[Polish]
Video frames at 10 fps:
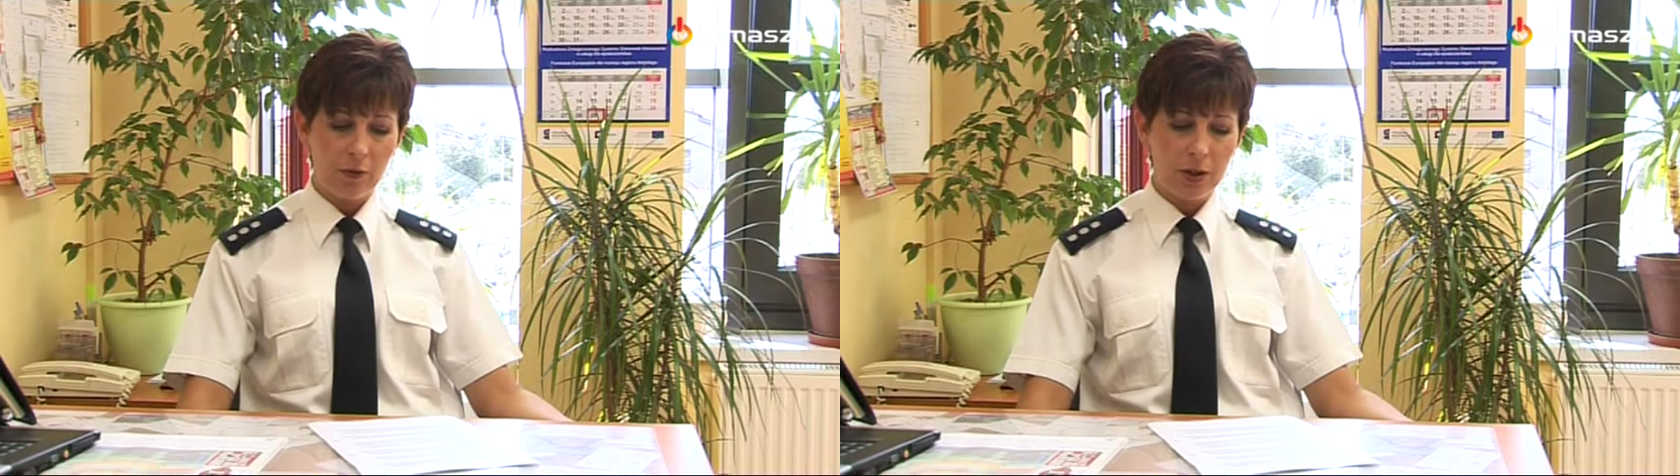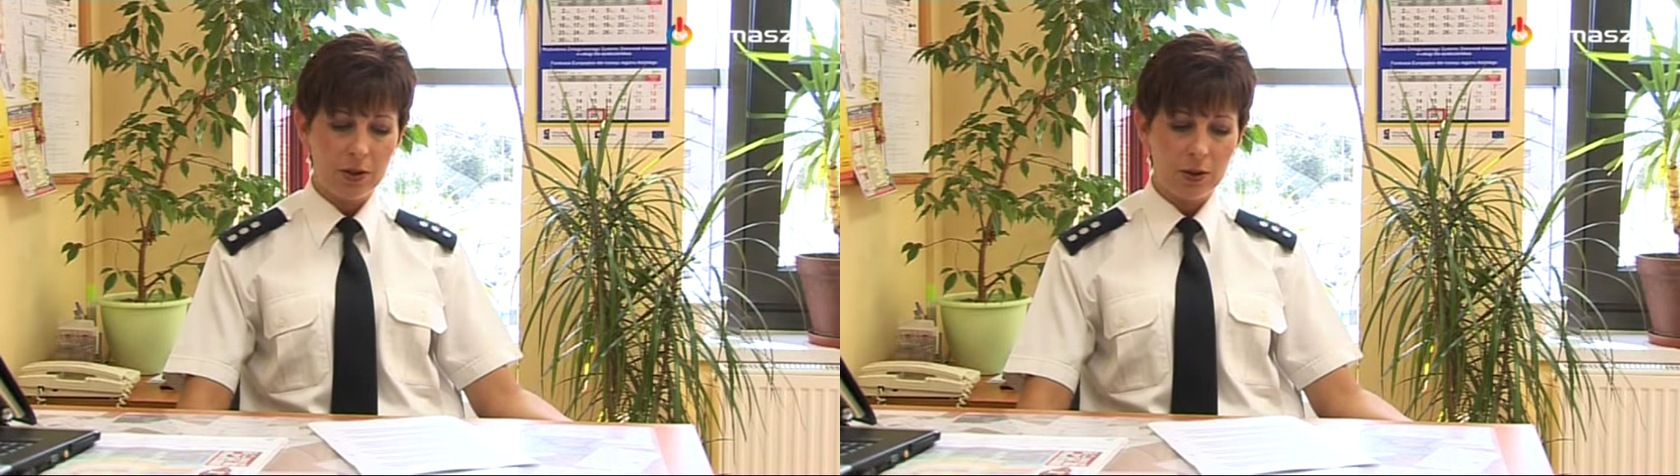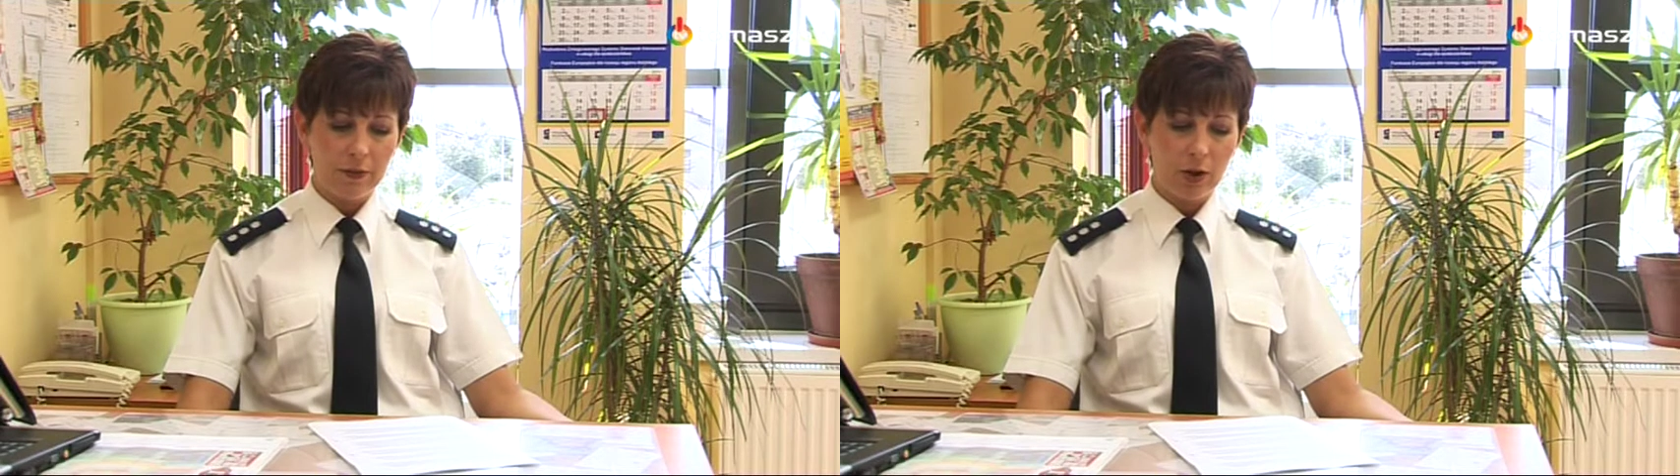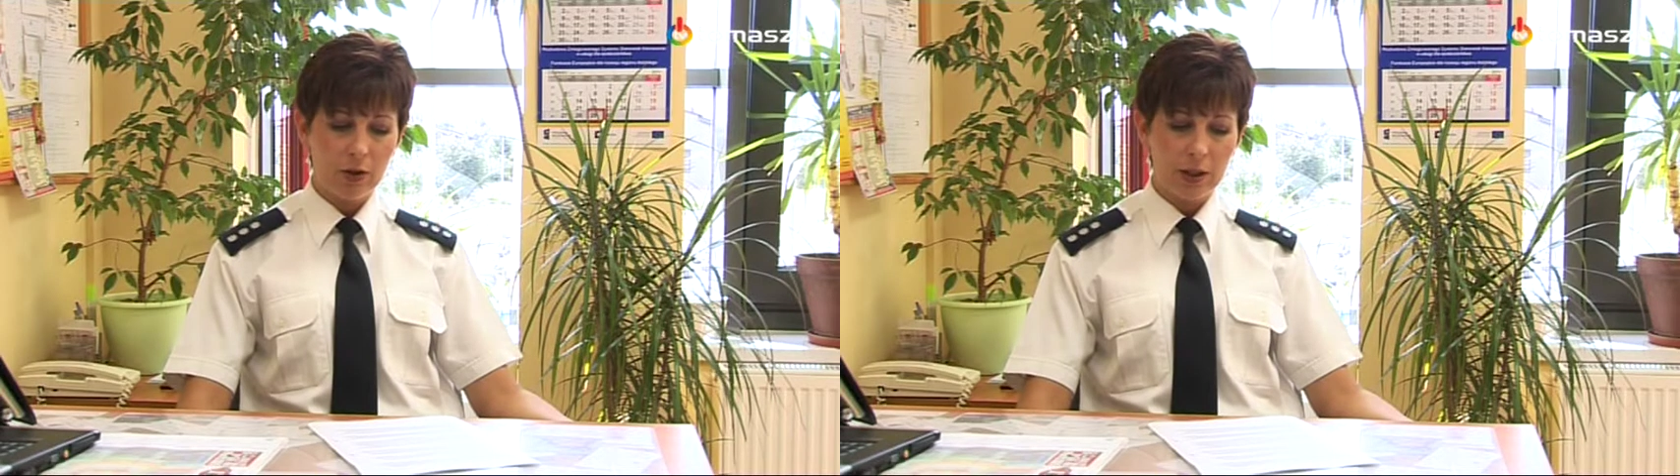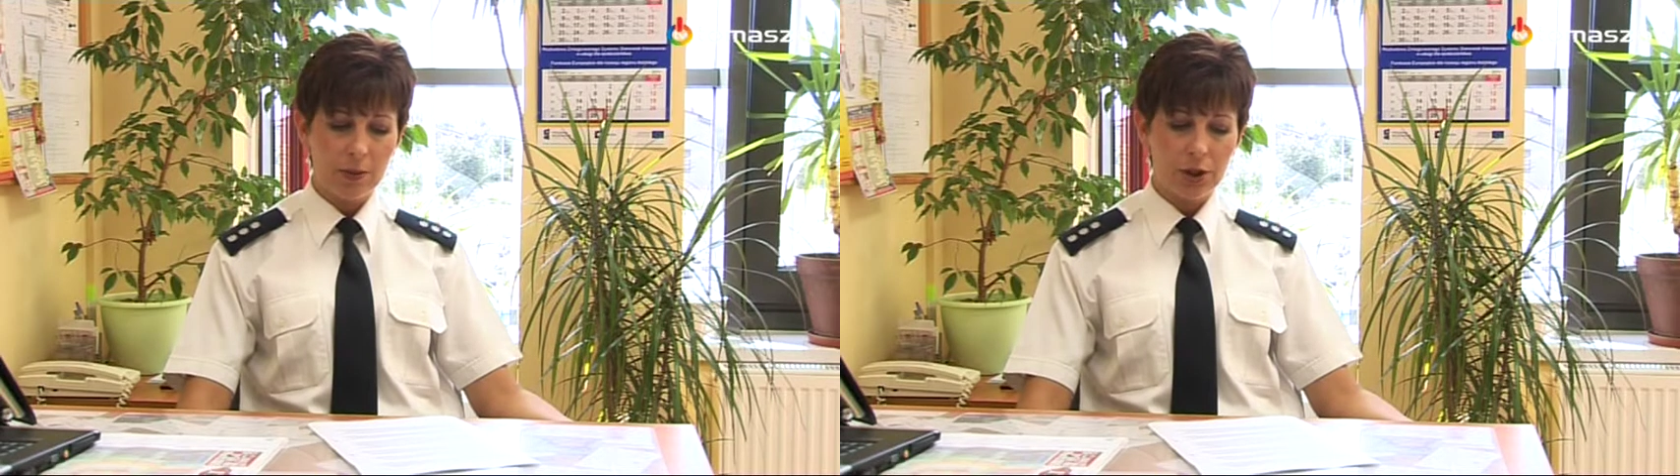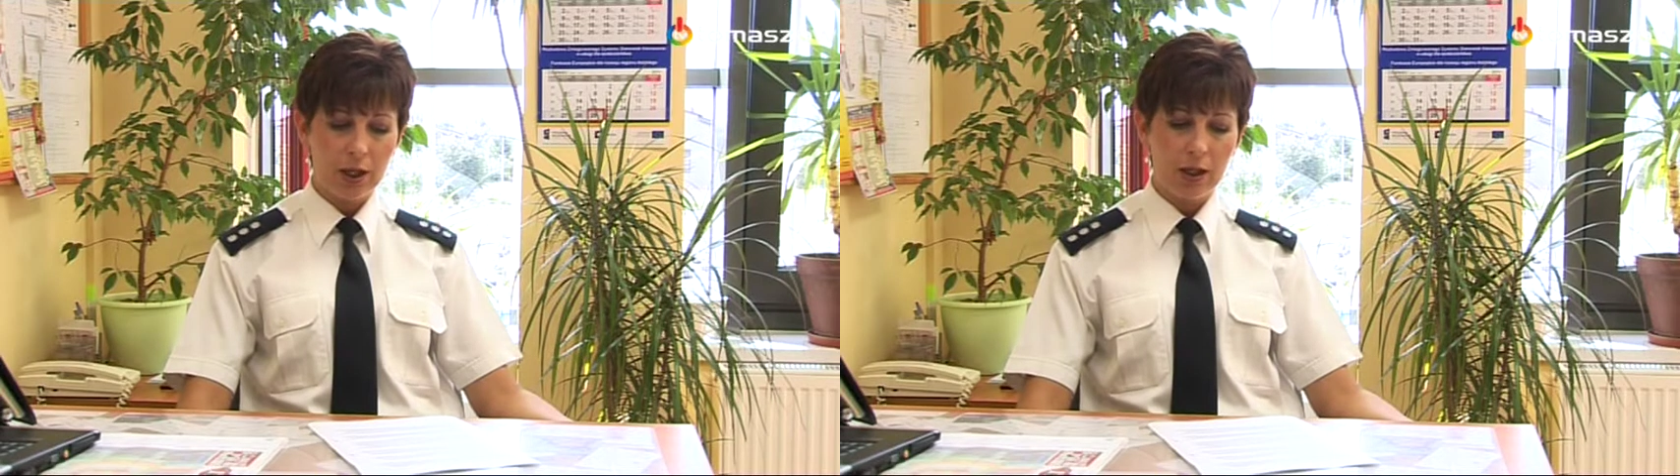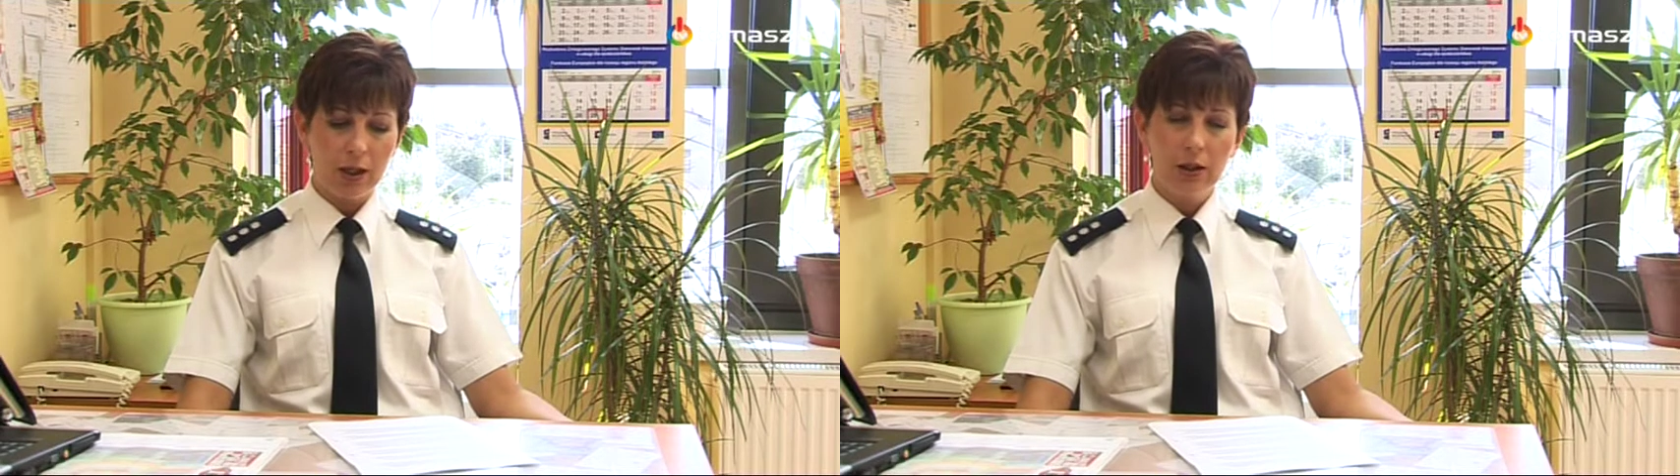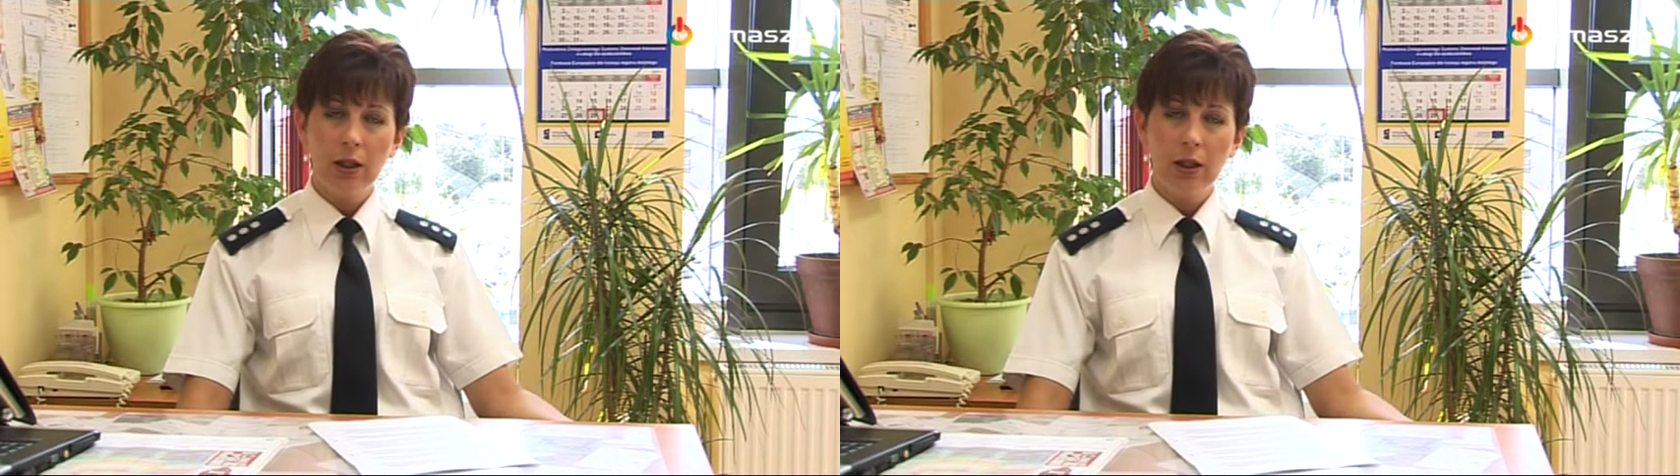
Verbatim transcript: w miejscu swojego zamieszkania.